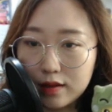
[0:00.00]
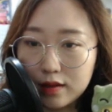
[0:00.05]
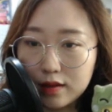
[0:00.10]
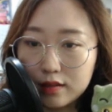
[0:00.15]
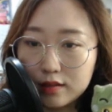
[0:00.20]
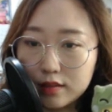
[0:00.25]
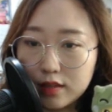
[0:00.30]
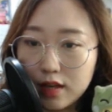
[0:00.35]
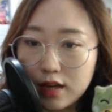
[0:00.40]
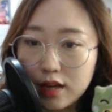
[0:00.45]

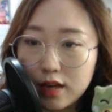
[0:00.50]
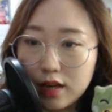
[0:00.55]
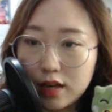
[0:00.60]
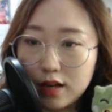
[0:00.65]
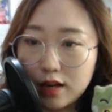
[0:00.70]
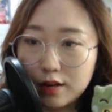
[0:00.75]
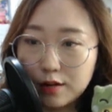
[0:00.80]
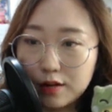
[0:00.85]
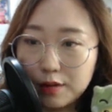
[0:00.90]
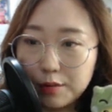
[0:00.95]

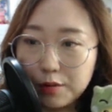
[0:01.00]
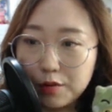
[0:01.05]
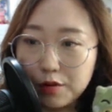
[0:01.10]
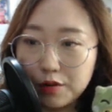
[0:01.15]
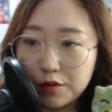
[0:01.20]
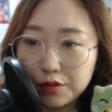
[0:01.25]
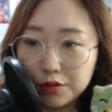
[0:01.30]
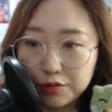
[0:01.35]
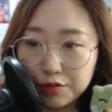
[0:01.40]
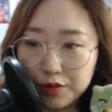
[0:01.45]
자
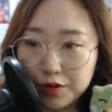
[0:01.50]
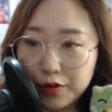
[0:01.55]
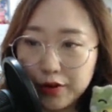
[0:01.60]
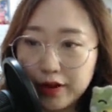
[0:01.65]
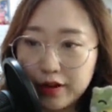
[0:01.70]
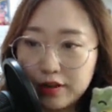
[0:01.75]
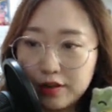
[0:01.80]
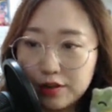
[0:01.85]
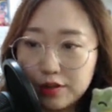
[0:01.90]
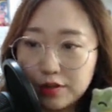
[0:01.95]
본격적으로
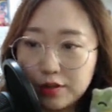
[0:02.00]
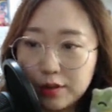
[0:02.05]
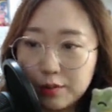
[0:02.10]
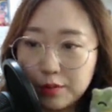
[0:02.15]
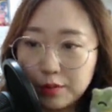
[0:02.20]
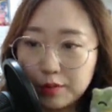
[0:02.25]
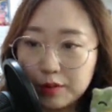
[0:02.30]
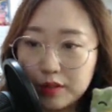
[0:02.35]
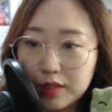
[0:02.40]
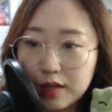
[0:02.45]
여행을
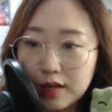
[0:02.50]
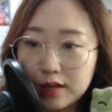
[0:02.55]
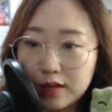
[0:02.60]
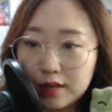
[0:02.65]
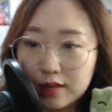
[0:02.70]
떠나봅시다.